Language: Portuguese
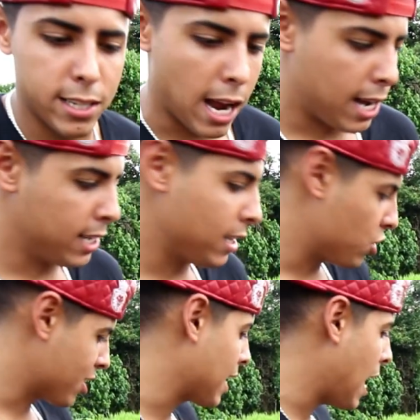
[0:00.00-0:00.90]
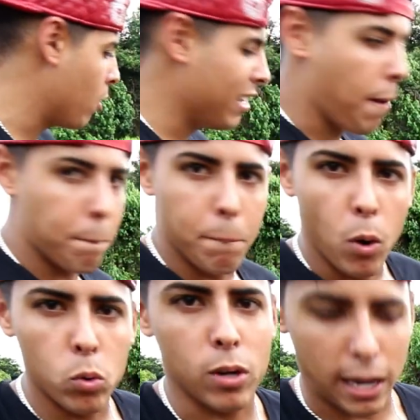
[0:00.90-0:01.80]
já anda de carro, ele é
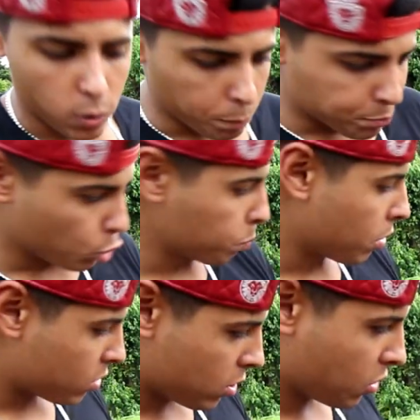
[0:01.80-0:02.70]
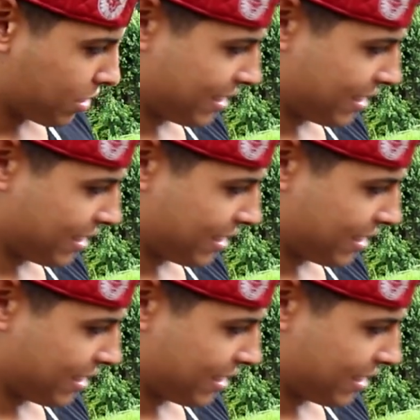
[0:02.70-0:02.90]
bom no carro, ele é um piloto profissional de